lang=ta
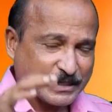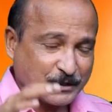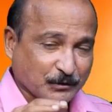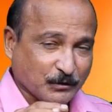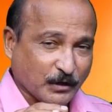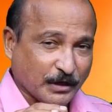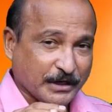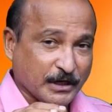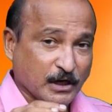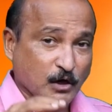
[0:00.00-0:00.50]

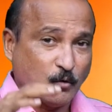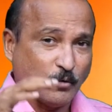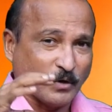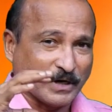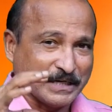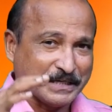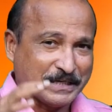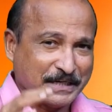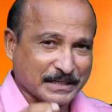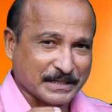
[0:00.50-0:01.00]
சிந்தையில்
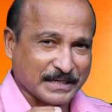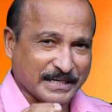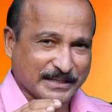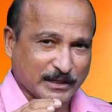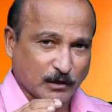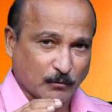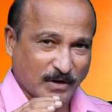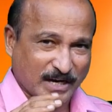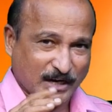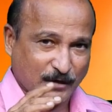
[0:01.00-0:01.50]
உங்கள்
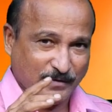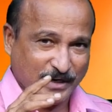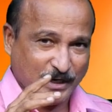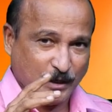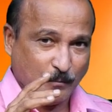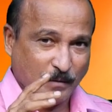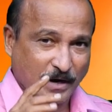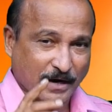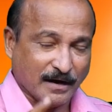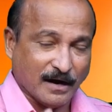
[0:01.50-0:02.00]
இருதயத்தில் வர
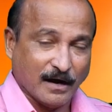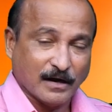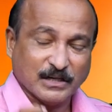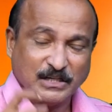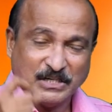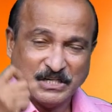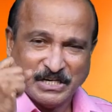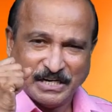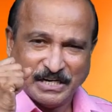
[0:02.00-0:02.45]
வேண்டுமானால்